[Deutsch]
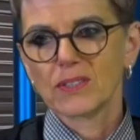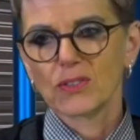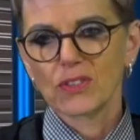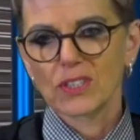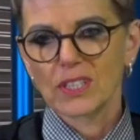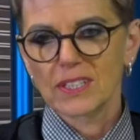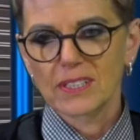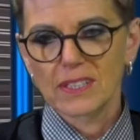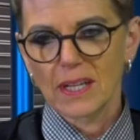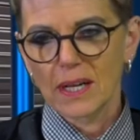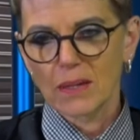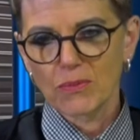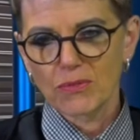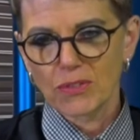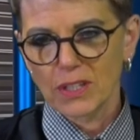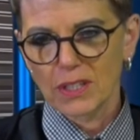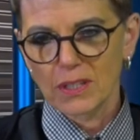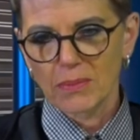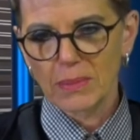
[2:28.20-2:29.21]
sondern das sind
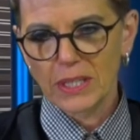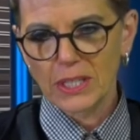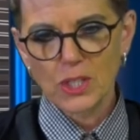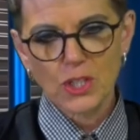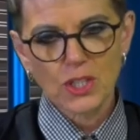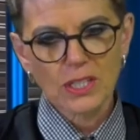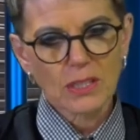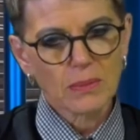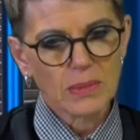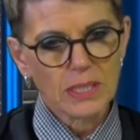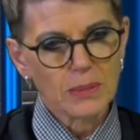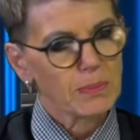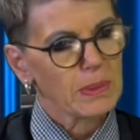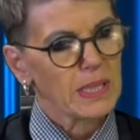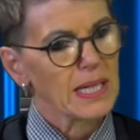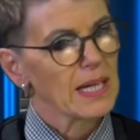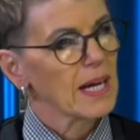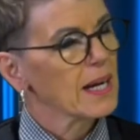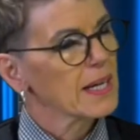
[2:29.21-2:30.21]
einfach Menschen, die mich
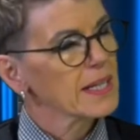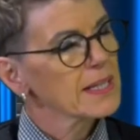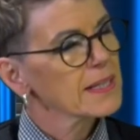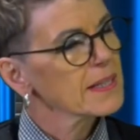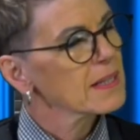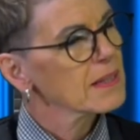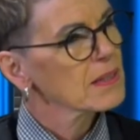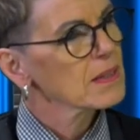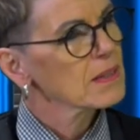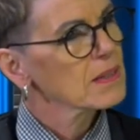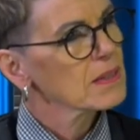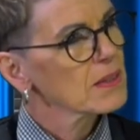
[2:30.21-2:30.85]
begleiten.